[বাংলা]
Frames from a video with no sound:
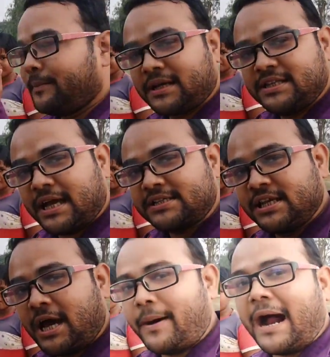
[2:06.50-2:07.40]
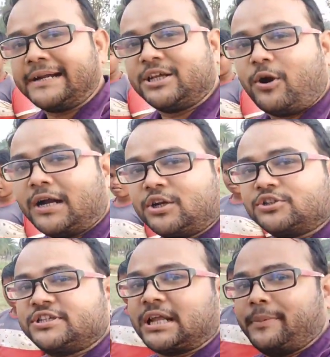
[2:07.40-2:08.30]
আমরা কি দেখেছিলাম আঠেরো
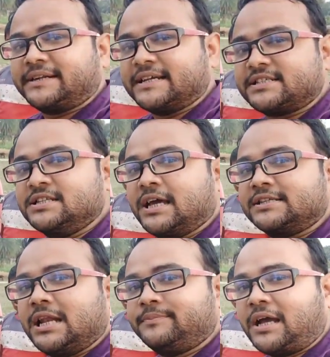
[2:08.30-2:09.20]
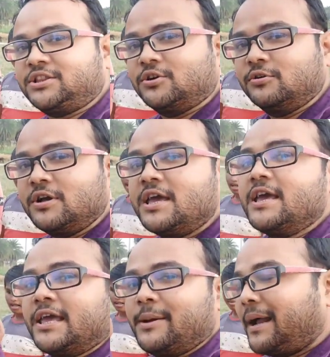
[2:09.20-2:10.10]
আঠেরো সেট টেস্টিং দেখেছিলাম তাই তো
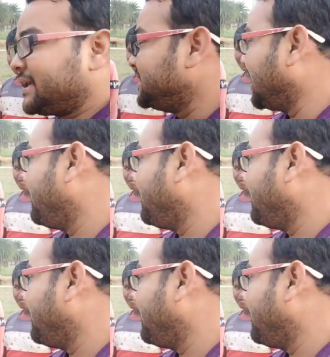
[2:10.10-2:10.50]
এবারে কি